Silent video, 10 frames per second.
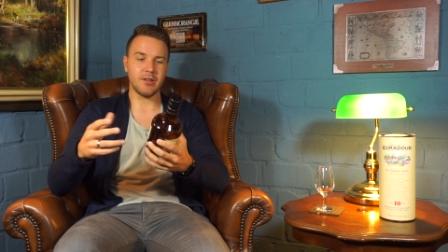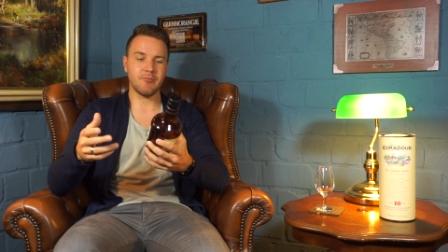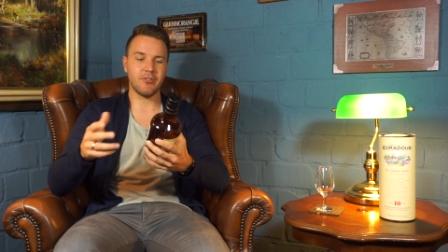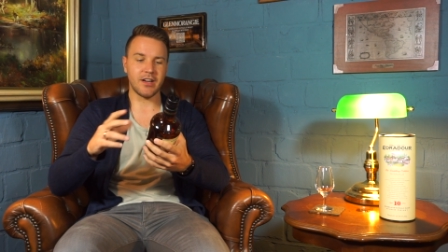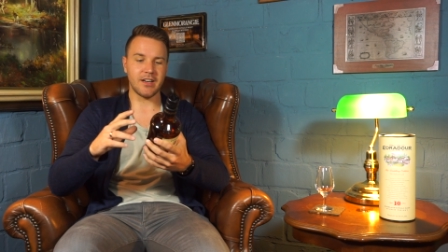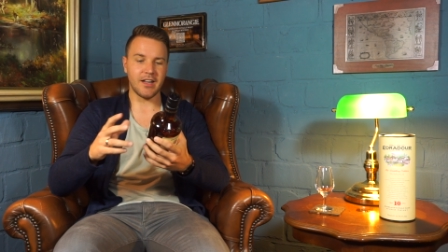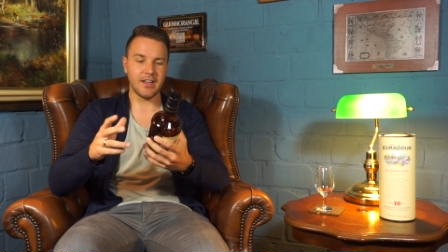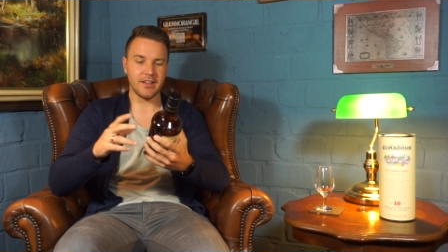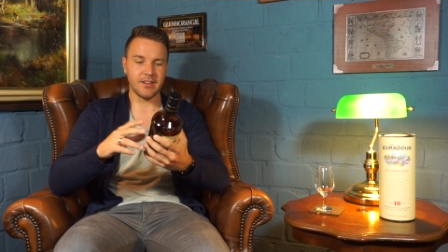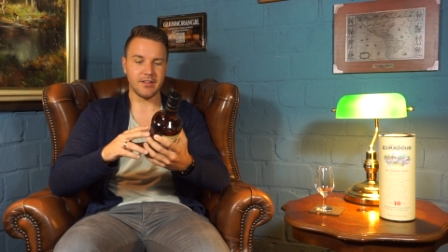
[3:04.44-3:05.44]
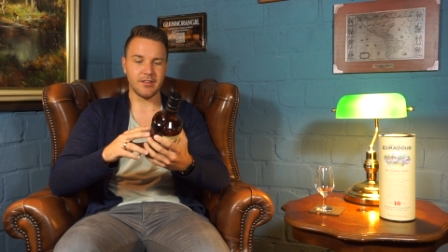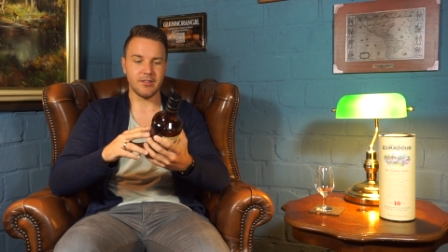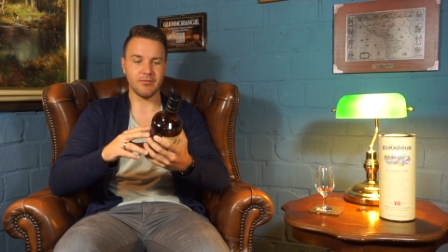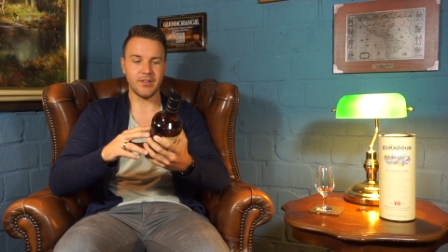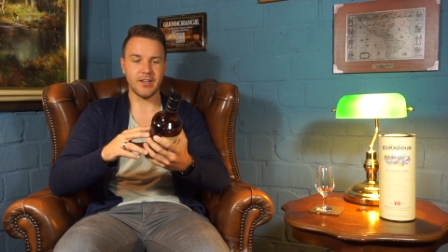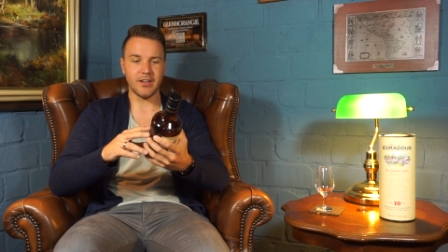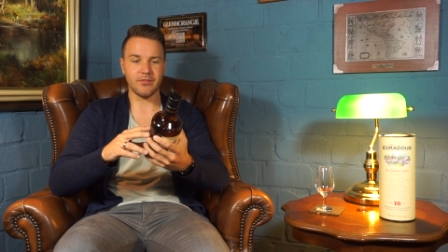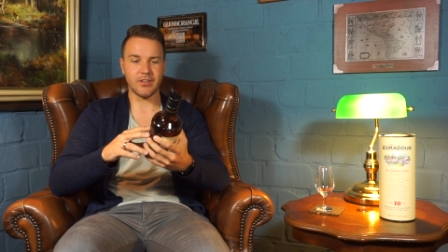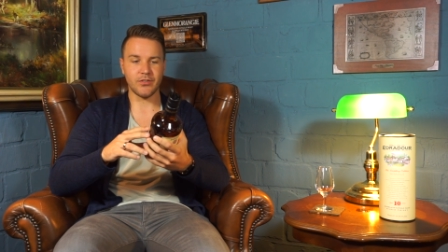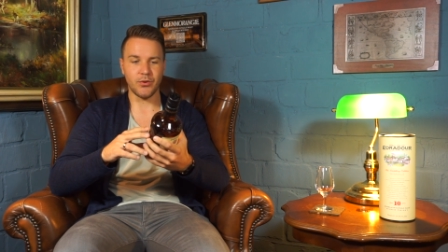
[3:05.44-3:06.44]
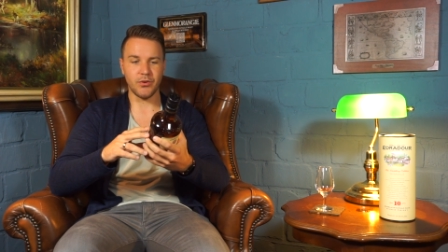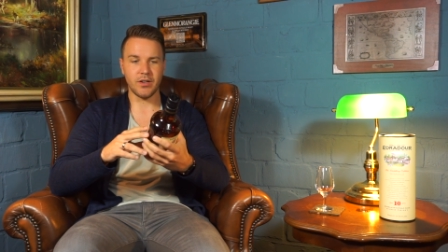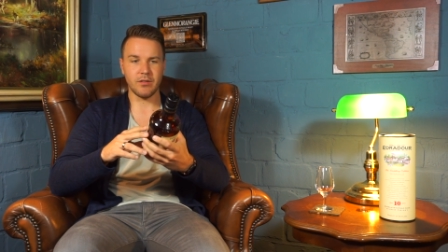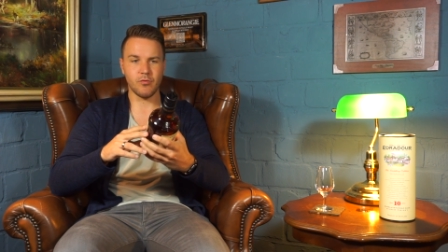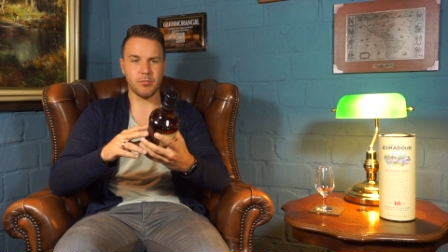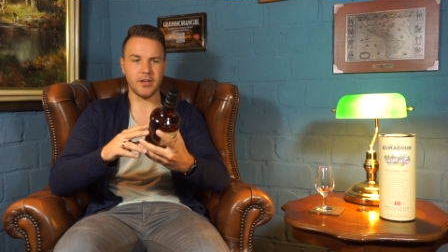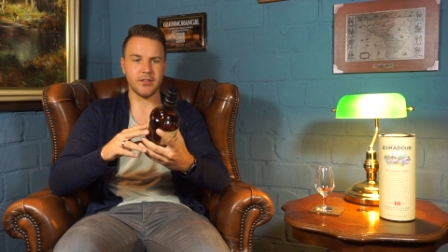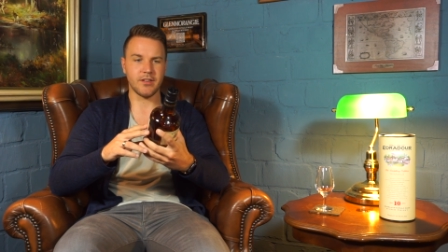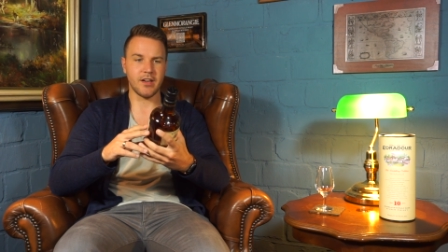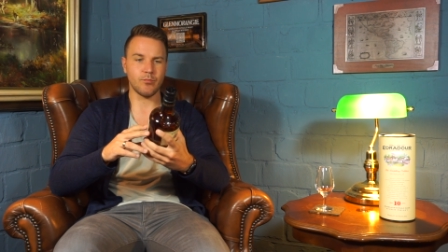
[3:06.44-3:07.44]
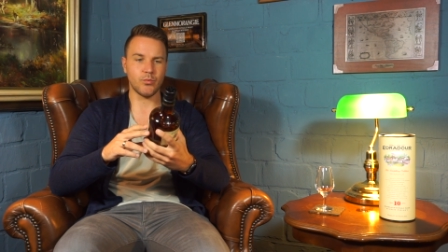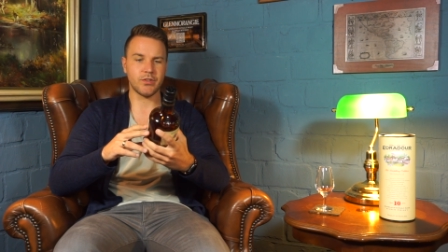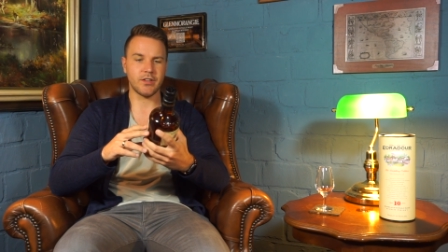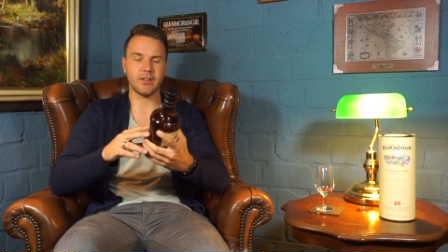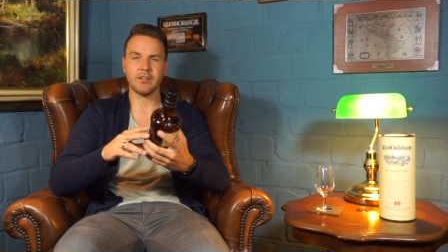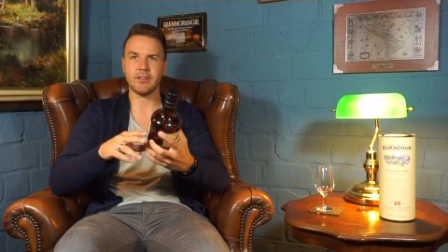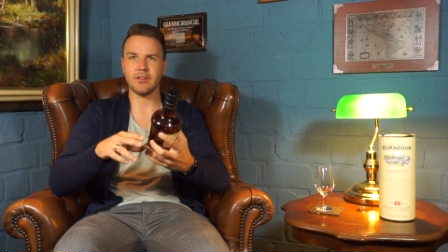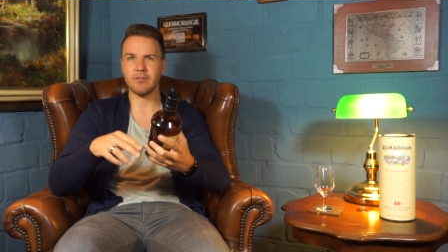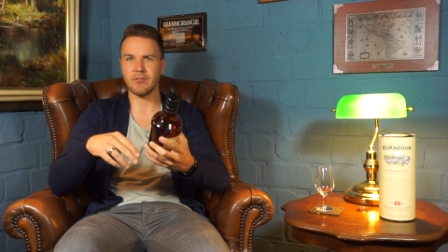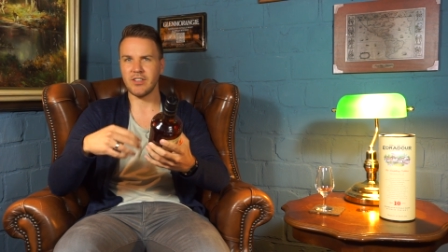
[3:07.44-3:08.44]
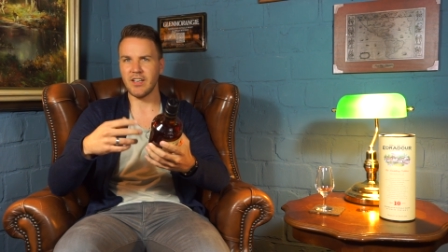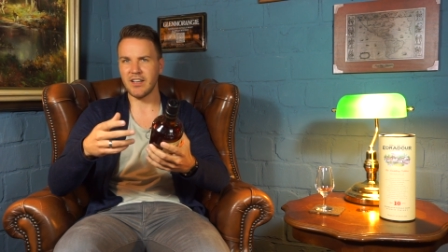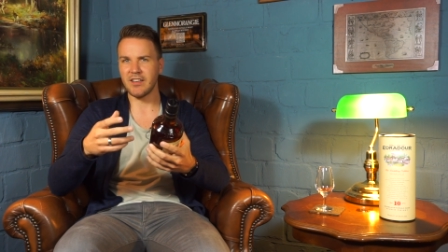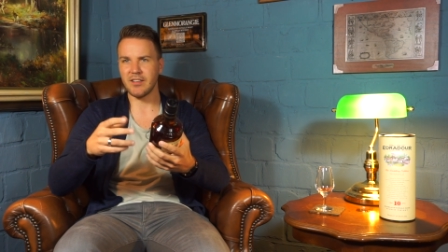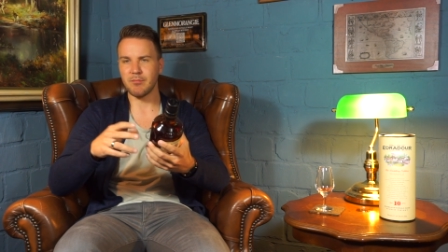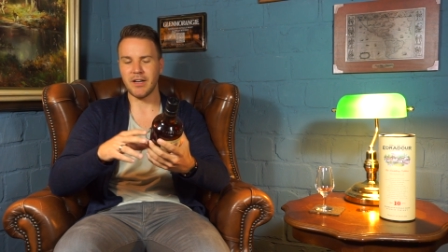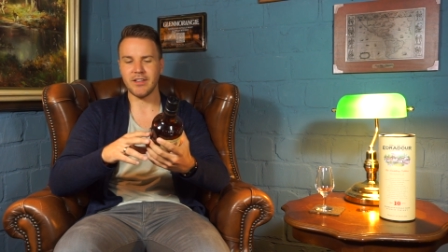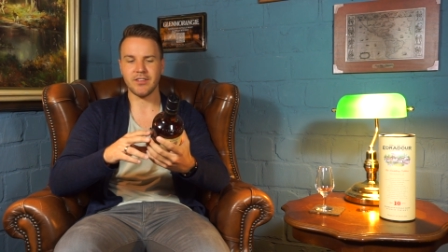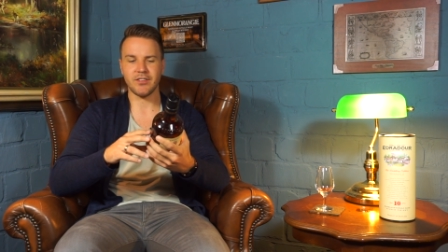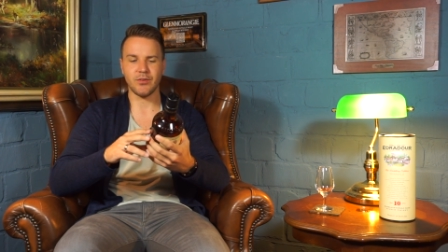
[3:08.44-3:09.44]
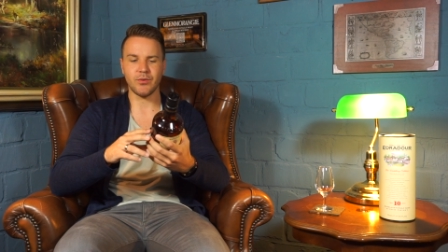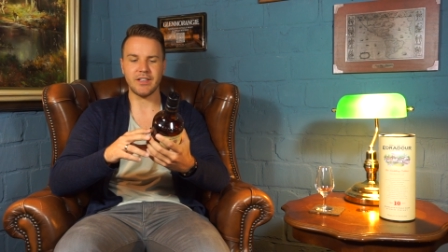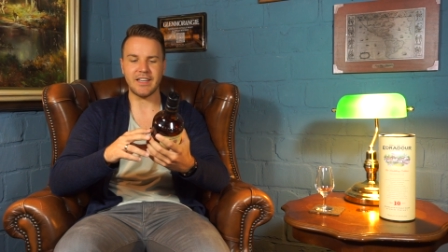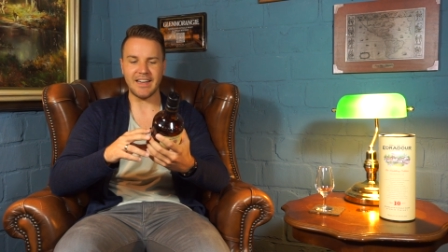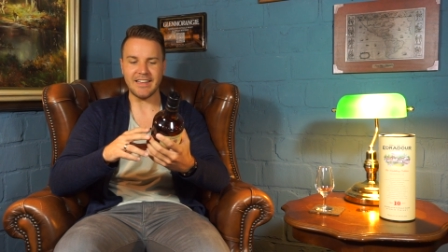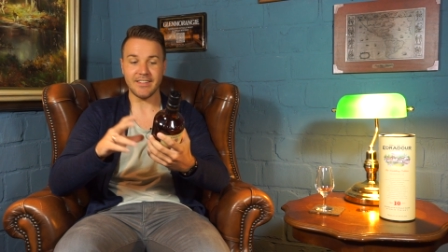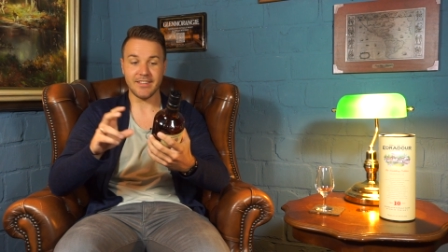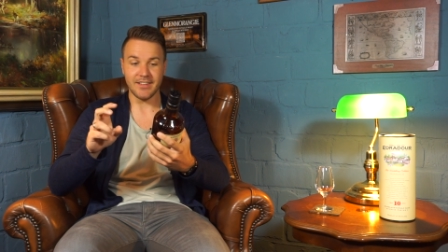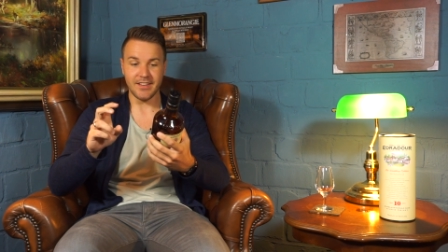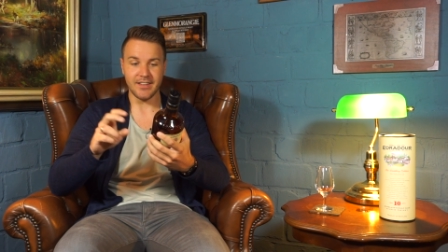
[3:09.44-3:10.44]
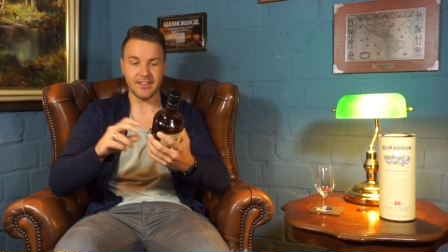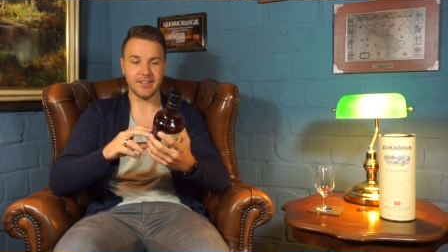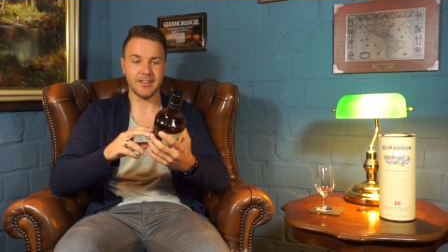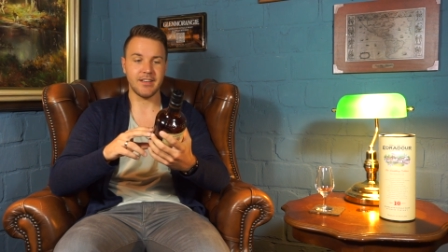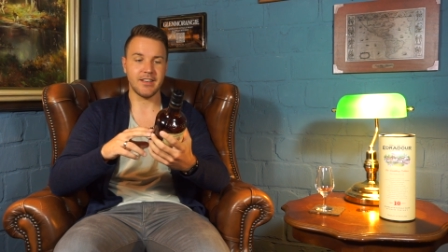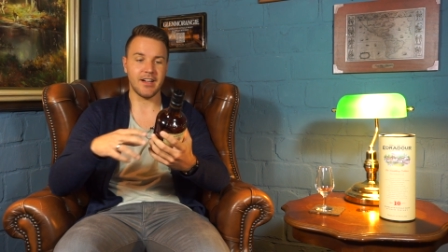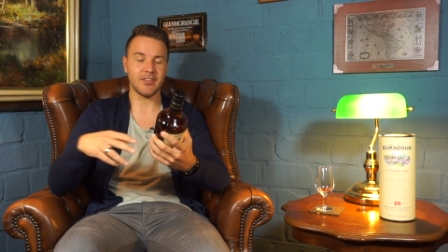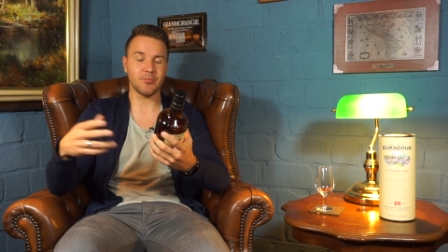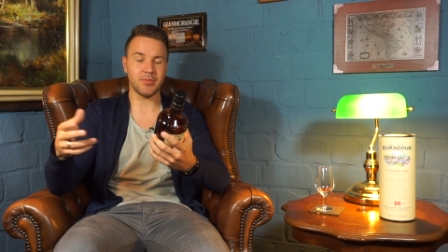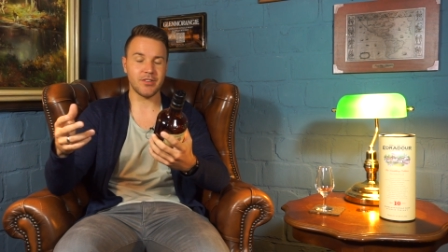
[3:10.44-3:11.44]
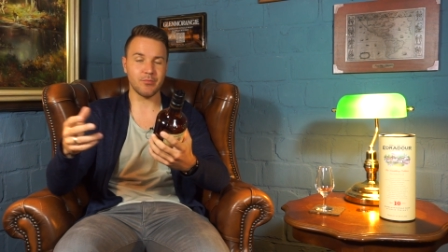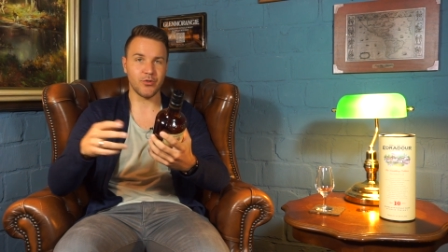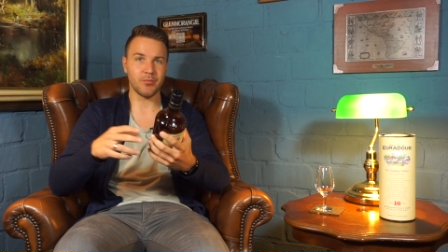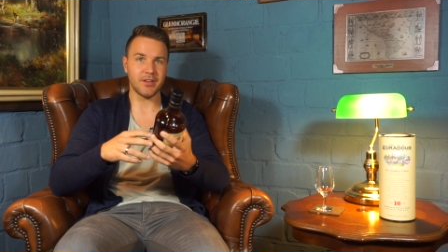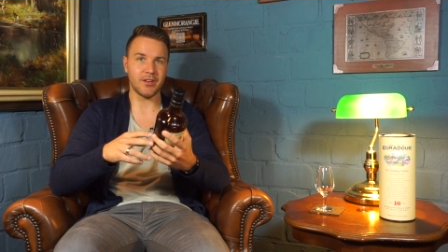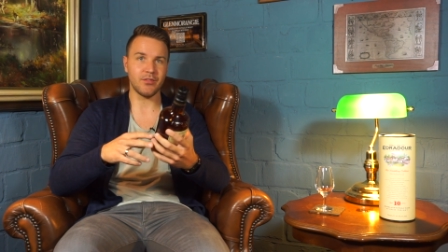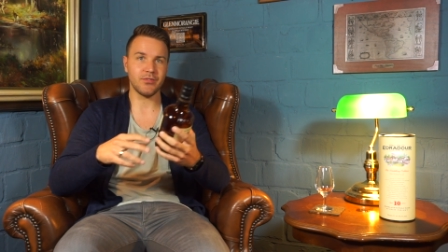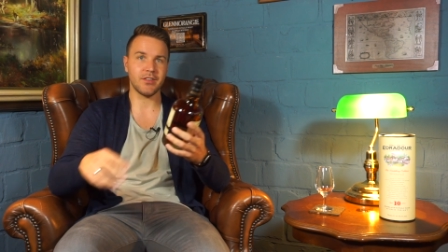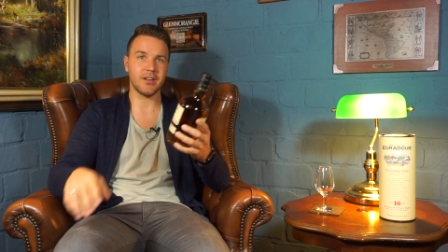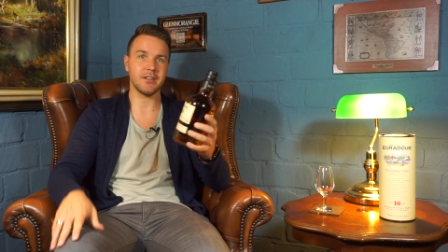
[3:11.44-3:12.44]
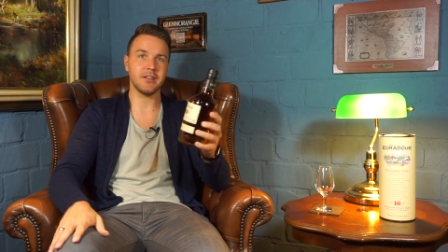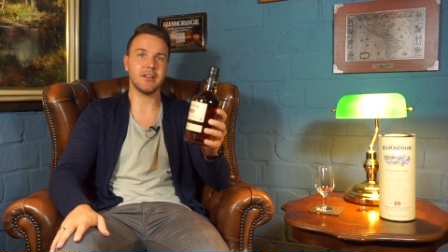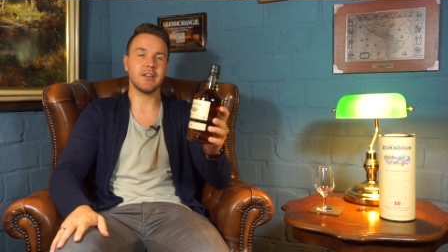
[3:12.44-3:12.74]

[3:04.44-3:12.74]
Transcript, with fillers: im Vergleich wieder etwas teurer, wobei ich sagen muss, dass das sich eigentlich meistens noch in Grenzen hält. Also ein bisschen muss man draufzahlen.